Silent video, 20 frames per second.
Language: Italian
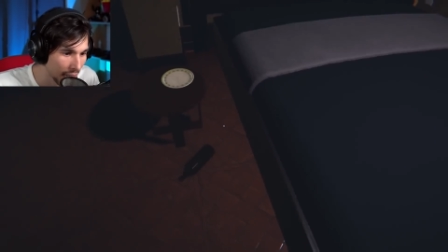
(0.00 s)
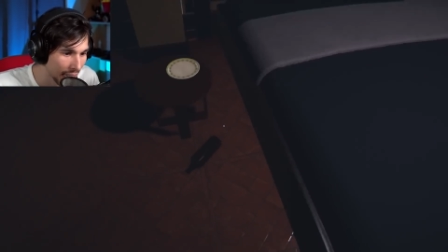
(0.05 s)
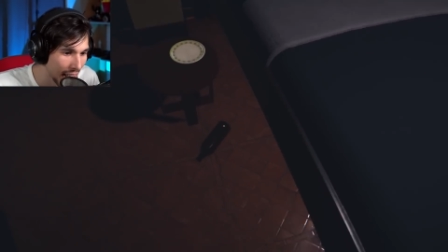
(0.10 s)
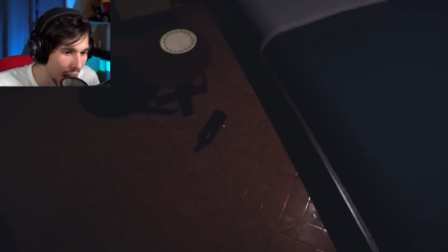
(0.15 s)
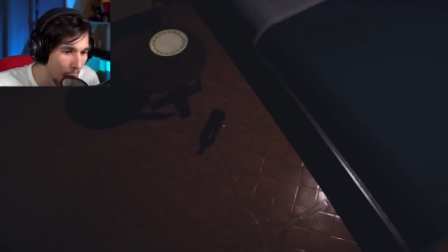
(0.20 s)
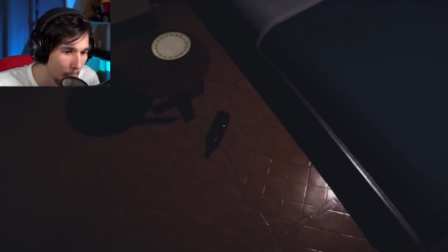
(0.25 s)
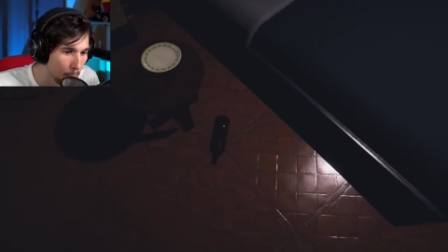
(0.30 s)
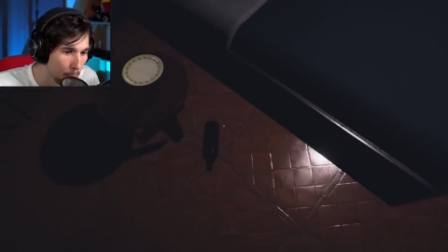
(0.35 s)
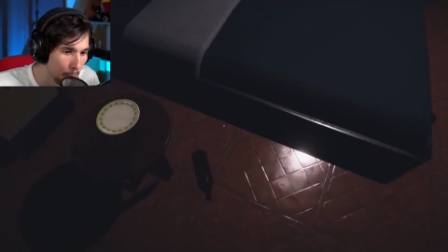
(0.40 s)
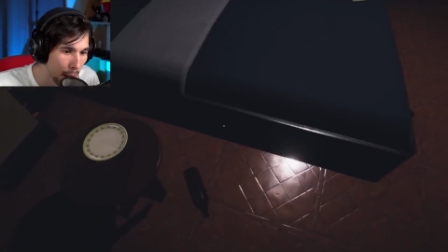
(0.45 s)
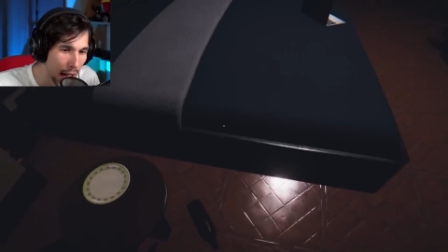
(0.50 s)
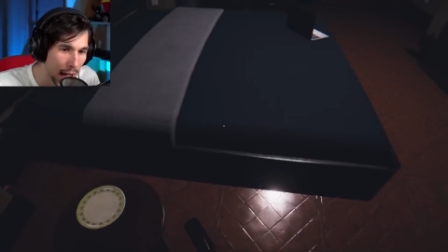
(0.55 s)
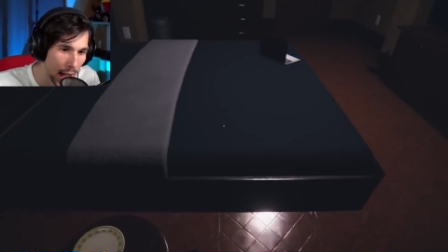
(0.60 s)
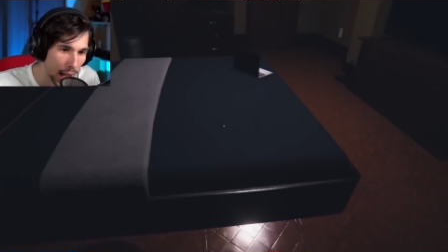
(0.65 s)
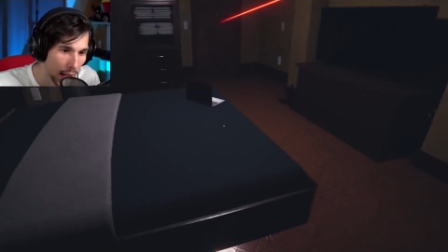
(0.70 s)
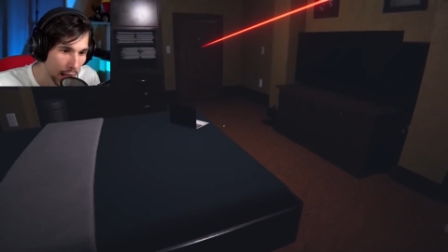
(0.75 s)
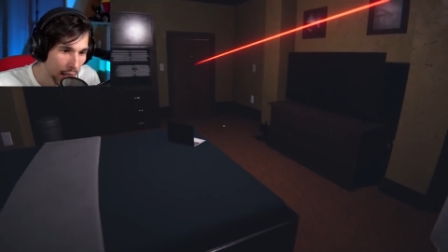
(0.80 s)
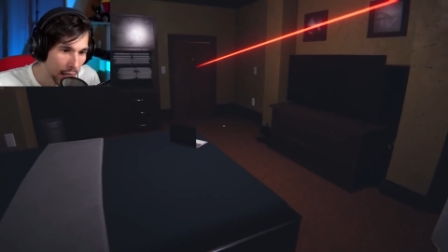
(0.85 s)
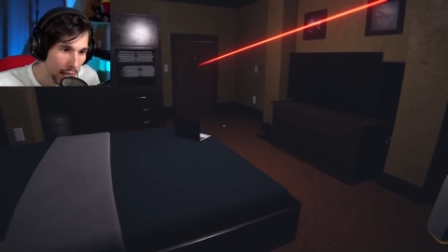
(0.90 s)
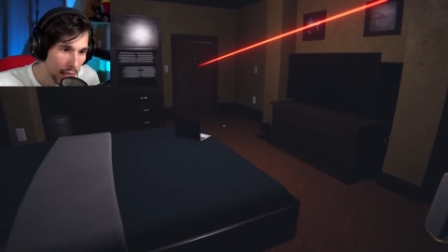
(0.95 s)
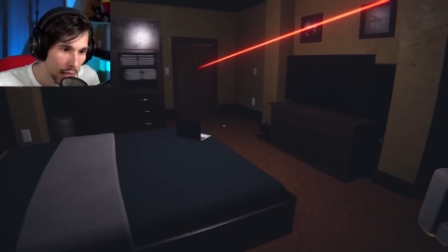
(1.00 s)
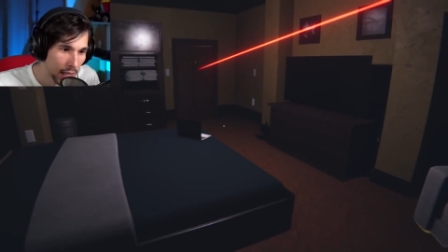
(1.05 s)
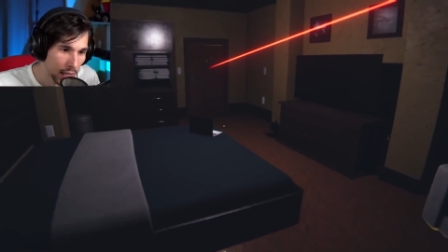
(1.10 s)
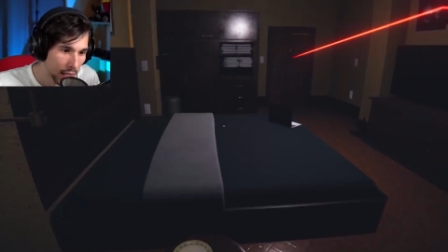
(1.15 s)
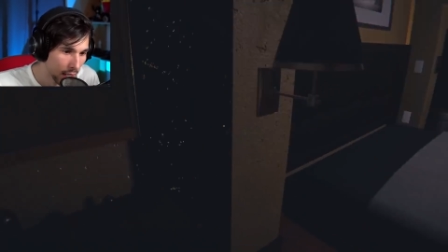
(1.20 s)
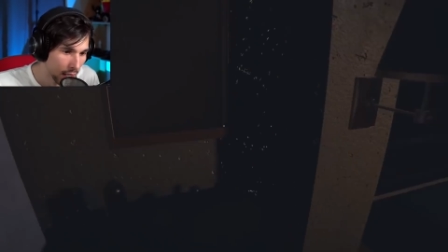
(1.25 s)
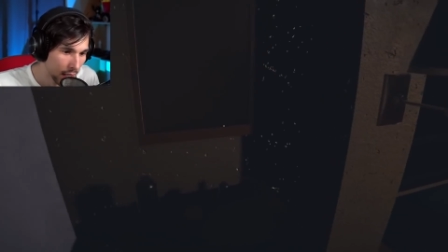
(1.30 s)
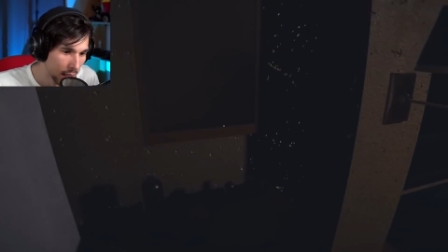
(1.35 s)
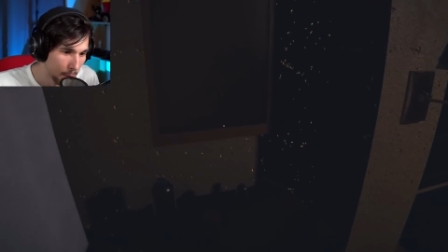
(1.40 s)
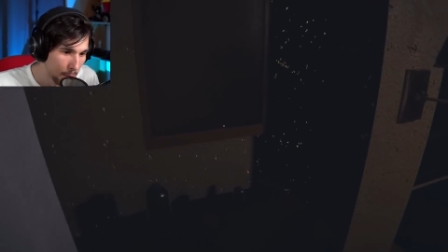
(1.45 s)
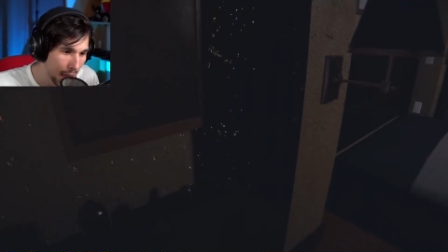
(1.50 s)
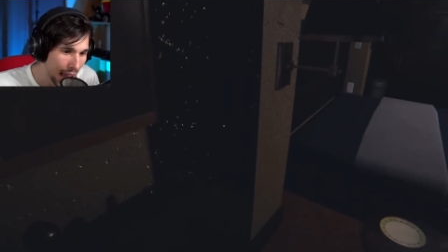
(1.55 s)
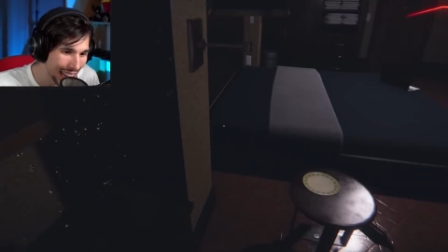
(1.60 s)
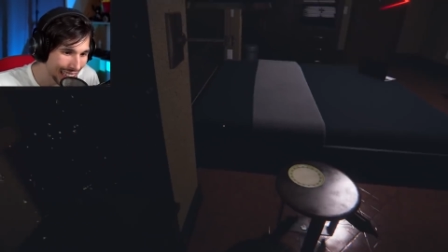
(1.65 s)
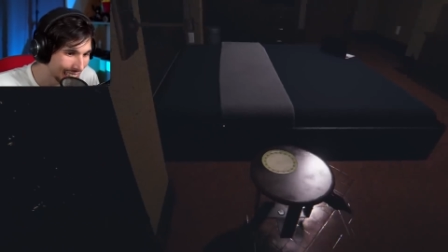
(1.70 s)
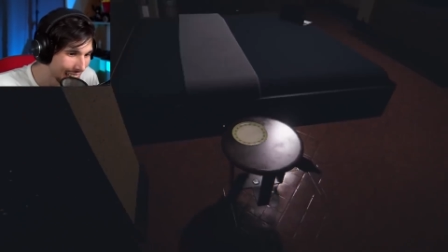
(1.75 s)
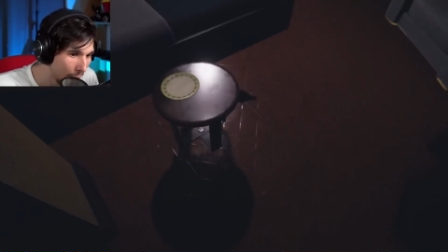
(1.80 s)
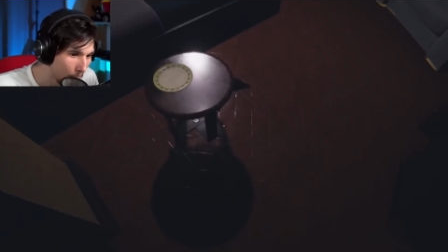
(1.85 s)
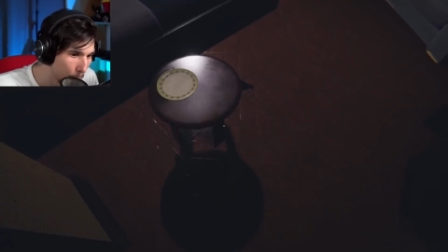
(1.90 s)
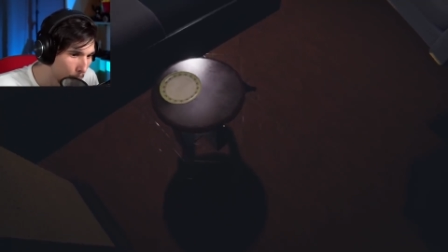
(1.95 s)
grappa? Mi
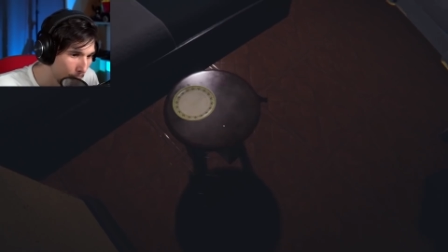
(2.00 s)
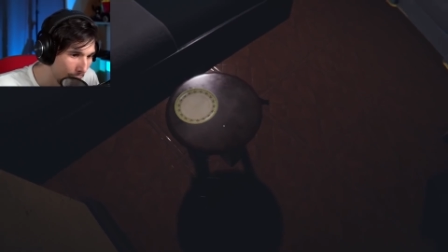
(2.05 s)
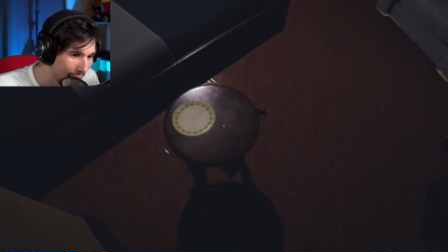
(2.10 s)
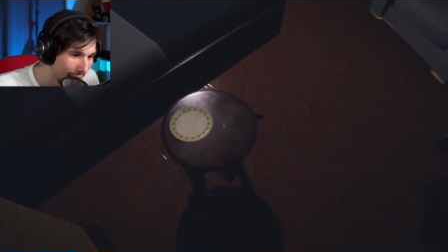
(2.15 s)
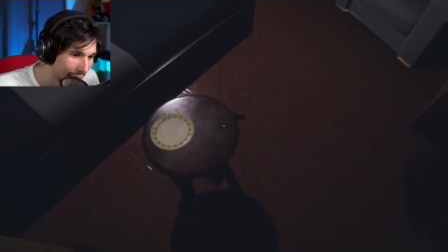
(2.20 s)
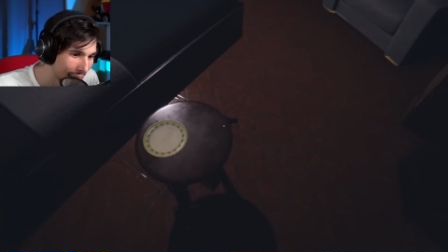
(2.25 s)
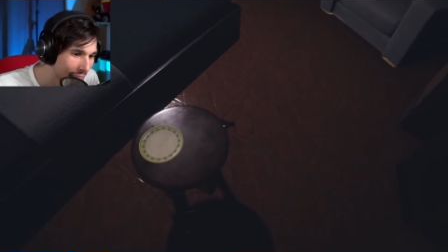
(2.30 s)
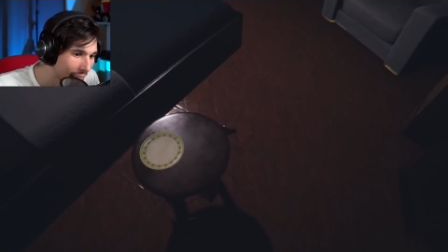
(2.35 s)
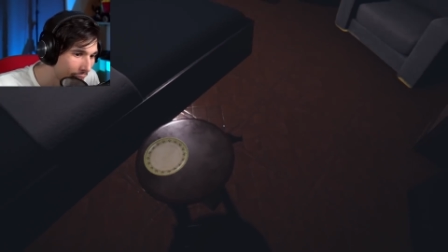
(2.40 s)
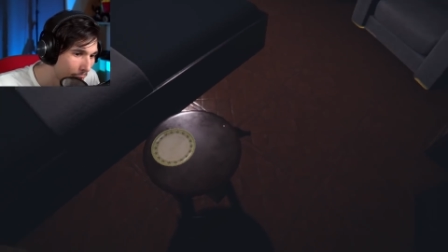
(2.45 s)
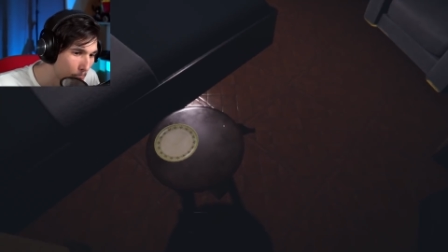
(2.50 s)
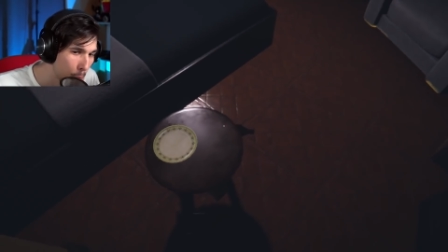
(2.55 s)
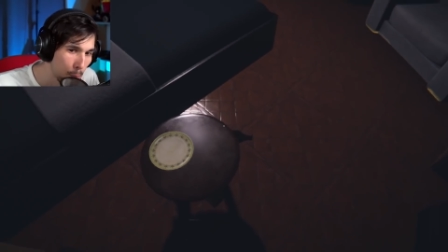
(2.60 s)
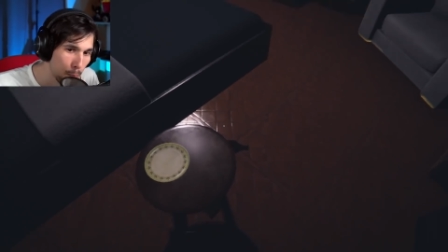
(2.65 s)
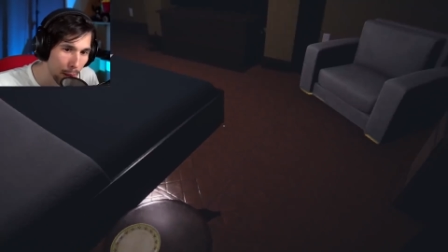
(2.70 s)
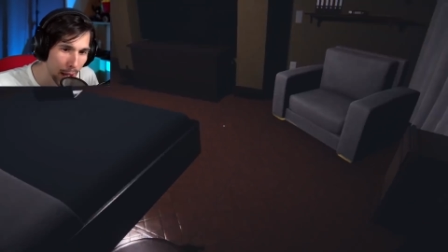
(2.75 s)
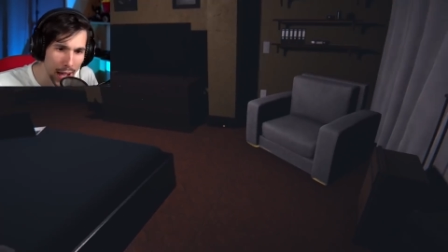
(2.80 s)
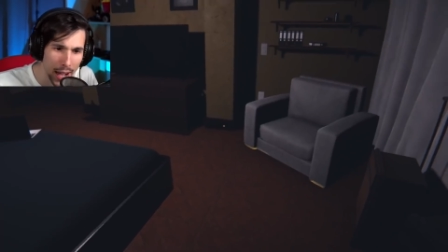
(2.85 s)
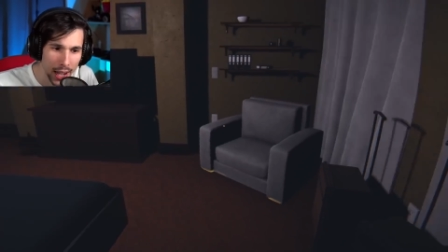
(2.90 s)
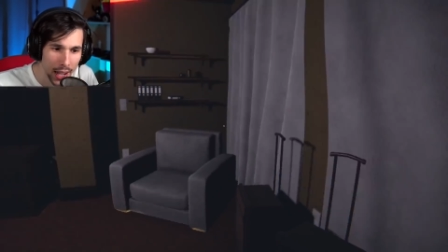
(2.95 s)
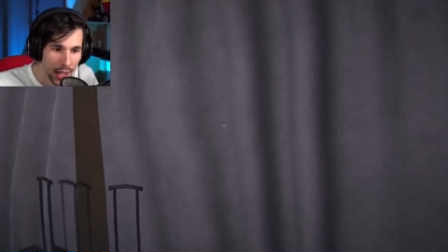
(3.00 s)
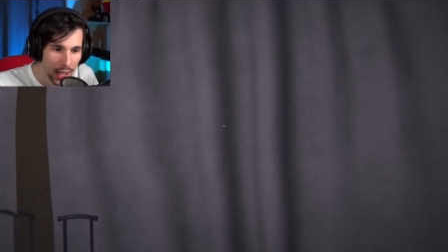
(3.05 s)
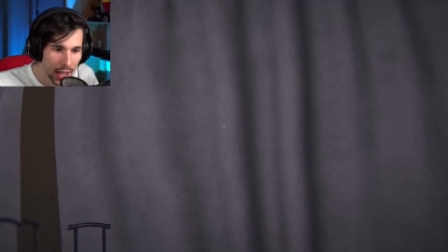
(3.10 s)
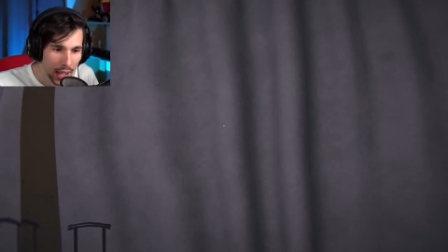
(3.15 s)
aggrappa la grappa!